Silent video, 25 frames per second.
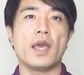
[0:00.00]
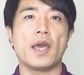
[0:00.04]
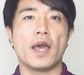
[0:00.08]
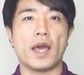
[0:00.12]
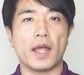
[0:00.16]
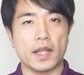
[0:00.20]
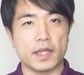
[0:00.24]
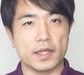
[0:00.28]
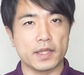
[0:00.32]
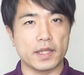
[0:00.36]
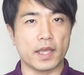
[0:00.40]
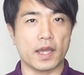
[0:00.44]

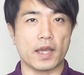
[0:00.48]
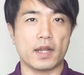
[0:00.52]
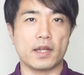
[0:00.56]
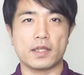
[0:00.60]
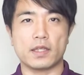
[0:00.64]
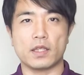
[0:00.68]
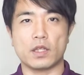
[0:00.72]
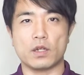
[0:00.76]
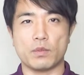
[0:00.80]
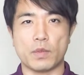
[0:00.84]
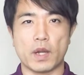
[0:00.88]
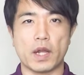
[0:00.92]
あなたやあな
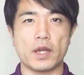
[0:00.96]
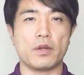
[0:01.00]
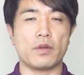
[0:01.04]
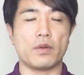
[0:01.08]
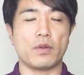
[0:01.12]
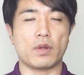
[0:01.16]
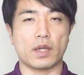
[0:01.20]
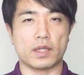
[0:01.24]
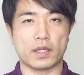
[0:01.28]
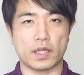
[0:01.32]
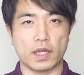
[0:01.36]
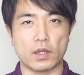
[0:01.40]
たの周り
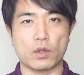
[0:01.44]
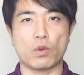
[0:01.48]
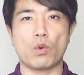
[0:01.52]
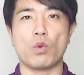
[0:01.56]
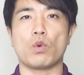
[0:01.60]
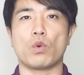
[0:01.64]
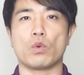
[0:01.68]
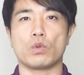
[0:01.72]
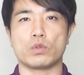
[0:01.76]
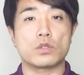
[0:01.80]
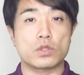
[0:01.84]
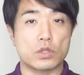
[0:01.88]
の方に
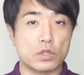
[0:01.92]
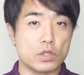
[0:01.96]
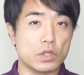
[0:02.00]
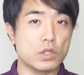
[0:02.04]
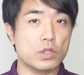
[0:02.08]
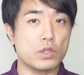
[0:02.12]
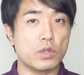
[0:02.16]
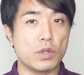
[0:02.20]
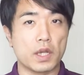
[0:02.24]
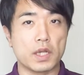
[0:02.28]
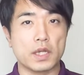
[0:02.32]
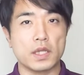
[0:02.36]
今後ずっ
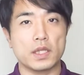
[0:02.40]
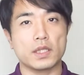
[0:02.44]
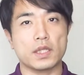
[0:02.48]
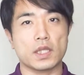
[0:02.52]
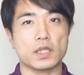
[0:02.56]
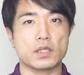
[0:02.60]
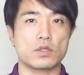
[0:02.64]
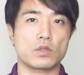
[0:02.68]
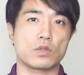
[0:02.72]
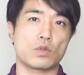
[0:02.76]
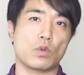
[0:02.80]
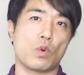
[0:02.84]
と役に
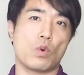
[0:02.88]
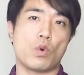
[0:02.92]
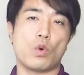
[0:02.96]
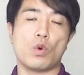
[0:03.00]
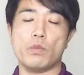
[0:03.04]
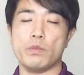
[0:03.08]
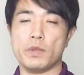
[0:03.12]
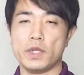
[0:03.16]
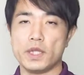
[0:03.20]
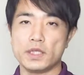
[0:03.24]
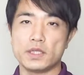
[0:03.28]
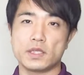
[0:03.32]
立つ情報
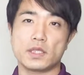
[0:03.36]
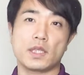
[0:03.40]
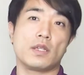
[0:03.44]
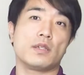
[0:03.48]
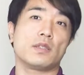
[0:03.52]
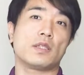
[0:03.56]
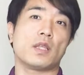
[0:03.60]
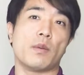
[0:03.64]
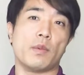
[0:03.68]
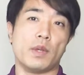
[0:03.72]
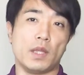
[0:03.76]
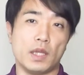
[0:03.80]
を身につけ
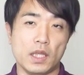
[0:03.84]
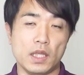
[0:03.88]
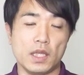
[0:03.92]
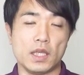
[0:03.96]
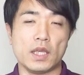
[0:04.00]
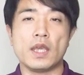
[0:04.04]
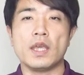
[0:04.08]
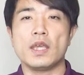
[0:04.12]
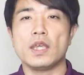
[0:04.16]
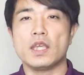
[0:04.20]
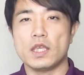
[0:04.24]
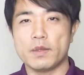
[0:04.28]
るため
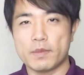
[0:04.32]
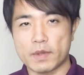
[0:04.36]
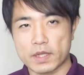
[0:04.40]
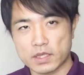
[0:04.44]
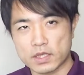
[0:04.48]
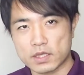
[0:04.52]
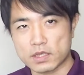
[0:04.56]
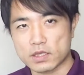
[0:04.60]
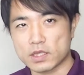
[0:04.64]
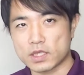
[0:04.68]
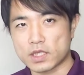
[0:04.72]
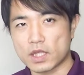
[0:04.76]
に、今
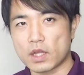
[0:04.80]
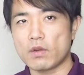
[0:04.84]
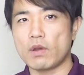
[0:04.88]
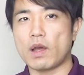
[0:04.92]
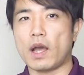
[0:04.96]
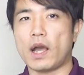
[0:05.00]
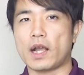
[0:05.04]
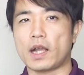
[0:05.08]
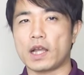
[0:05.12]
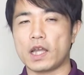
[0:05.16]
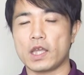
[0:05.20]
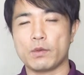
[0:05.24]
すぐ下
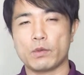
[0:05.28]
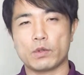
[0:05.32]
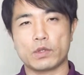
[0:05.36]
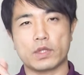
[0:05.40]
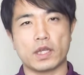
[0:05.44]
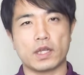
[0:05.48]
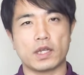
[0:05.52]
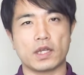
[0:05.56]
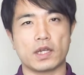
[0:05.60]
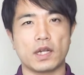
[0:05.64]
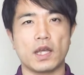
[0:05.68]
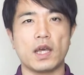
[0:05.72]
の赤い
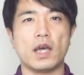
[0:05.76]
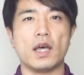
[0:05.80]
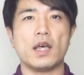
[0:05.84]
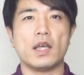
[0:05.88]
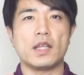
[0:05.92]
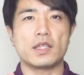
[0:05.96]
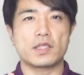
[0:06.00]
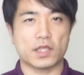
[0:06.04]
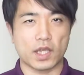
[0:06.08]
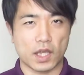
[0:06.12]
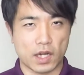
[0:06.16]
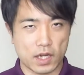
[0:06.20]
ボタンから
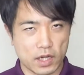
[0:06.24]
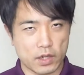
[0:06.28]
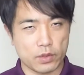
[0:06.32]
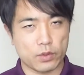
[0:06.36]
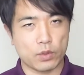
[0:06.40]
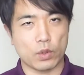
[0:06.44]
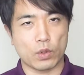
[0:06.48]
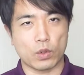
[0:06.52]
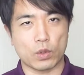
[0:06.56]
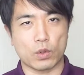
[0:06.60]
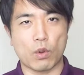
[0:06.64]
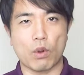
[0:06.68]
チャンネル
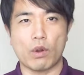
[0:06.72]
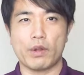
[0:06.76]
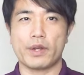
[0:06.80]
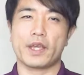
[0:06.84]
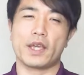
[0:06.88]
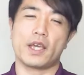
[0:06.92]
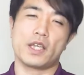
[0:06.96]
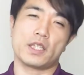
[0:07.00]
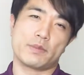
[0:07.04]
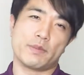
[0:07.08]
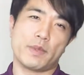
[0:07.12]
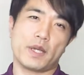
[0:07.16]
登録をお
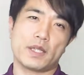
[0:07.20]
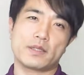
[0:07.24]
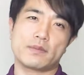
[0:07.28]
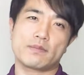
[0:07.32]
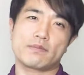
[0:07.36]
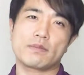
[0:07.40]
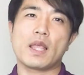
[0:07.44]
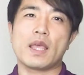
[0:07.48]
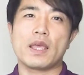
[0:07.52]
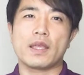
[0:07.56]
願いします。